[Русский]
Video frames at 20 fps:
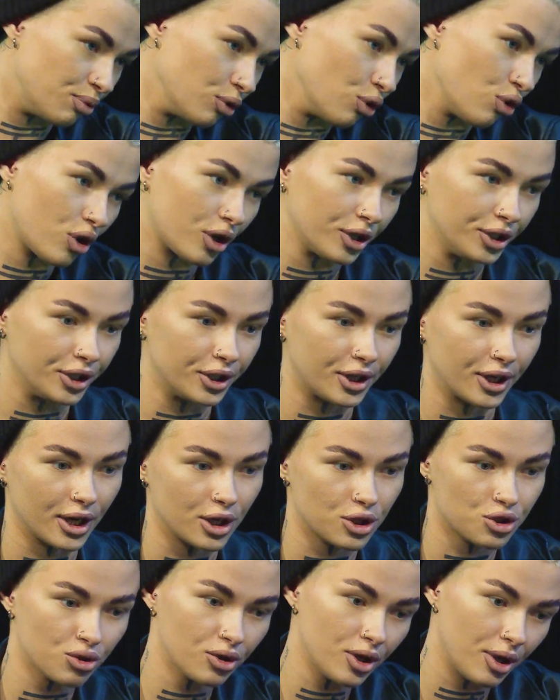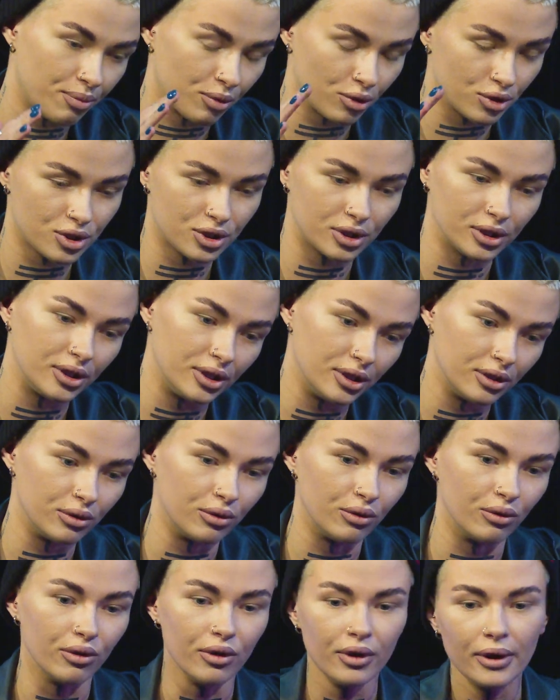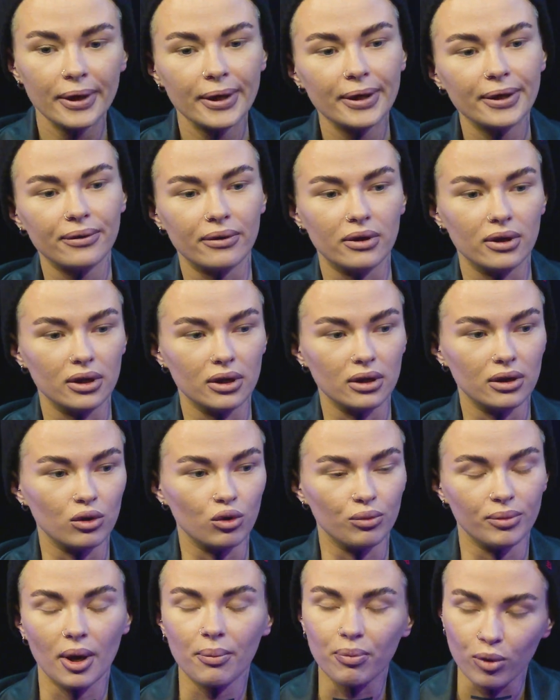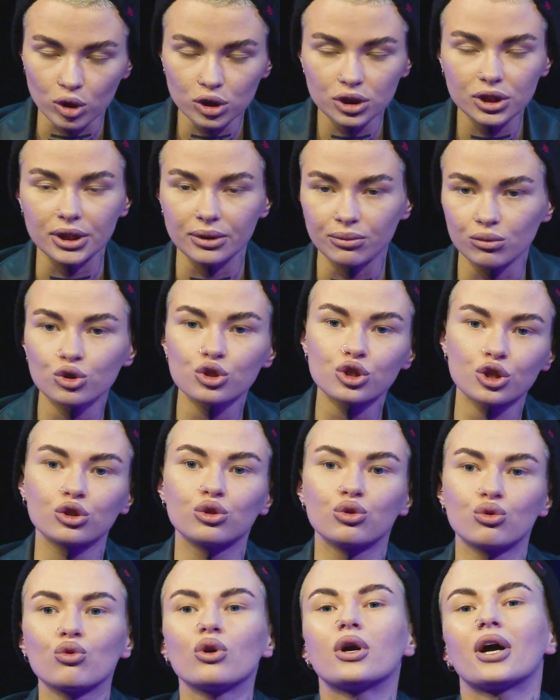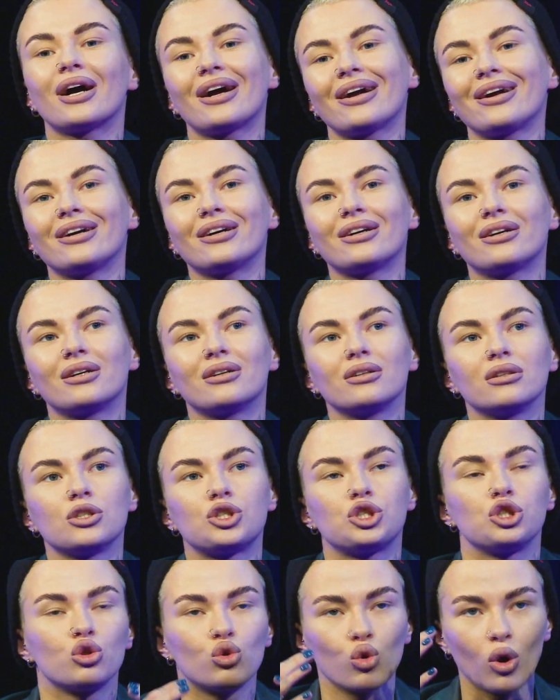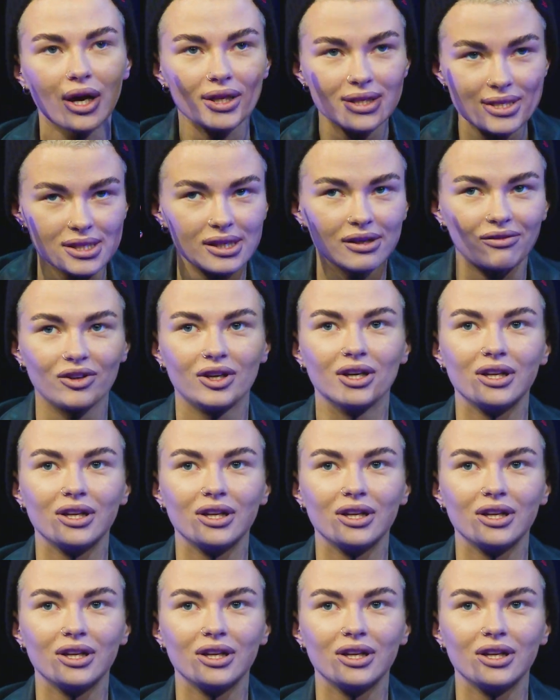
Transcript: плохо, ни хорошо, я просто, ну, э, у меня просто немножко другая ситуация в